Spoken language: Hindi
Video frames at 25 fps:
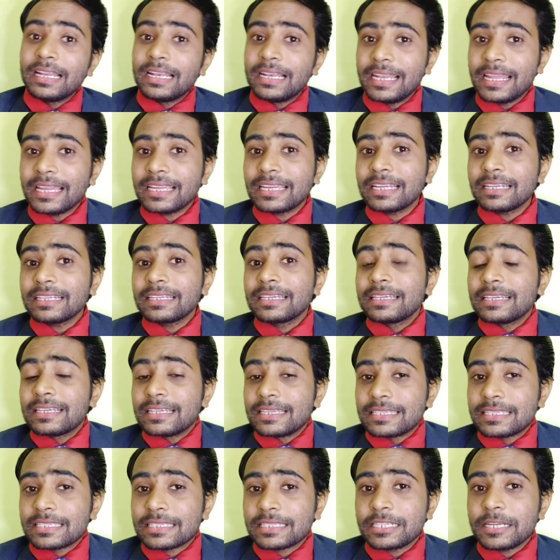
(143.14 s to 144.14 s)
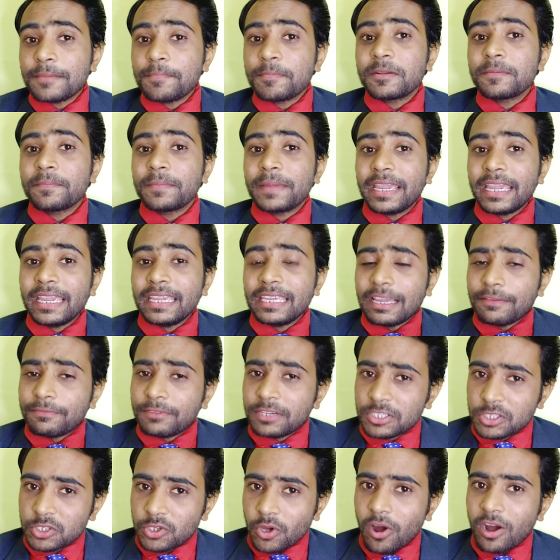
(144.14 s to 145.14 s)
लेकिन स्क्रिप्ट में या
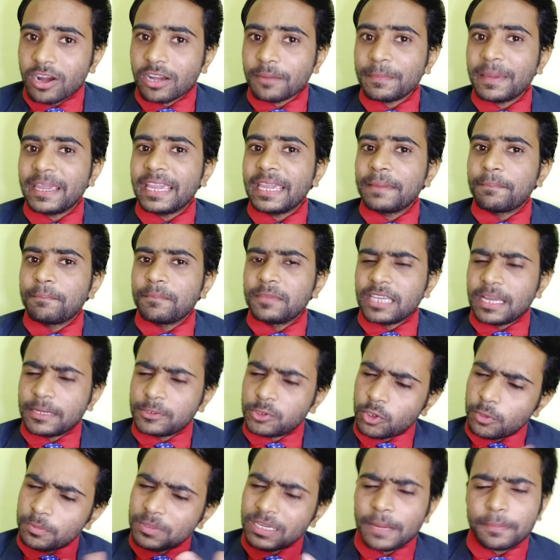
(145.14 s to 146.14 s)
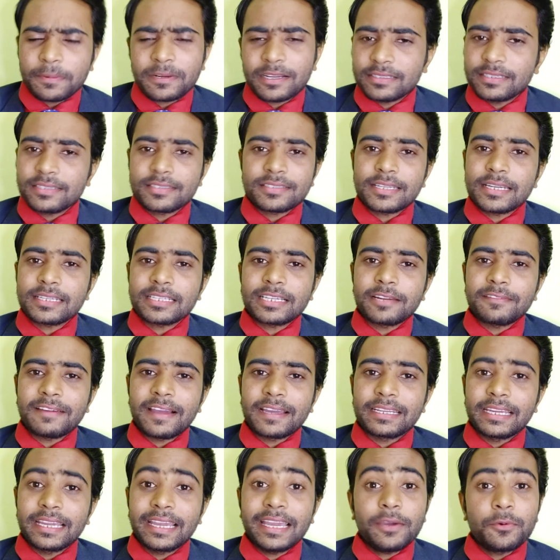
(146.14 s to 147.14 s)
फिर सॉन्ग में या जो भी आप रजिस्टर
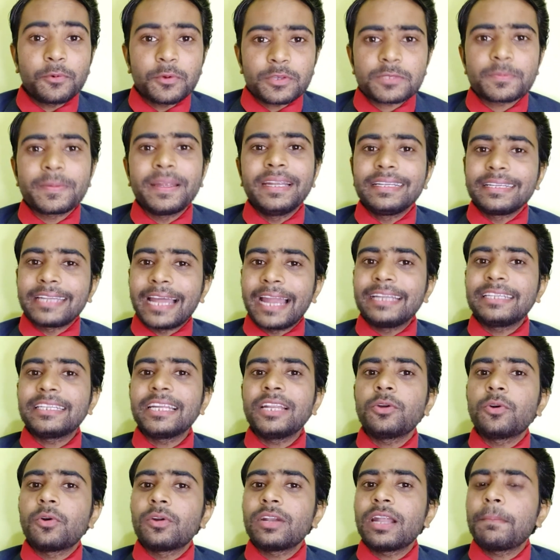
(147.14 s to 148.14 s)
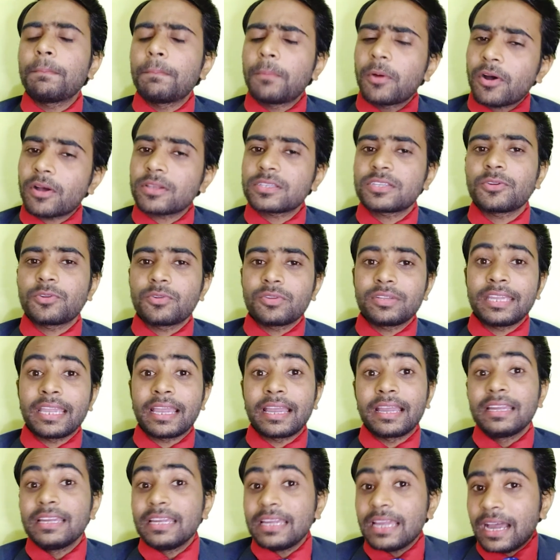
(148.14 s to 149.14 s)
करवा रहे हैं उसमें टाइटल होना बहुत ज़रूरी
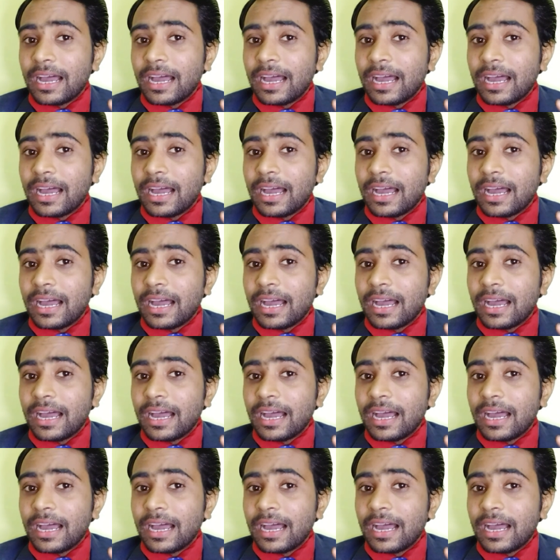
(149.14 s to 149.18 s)
है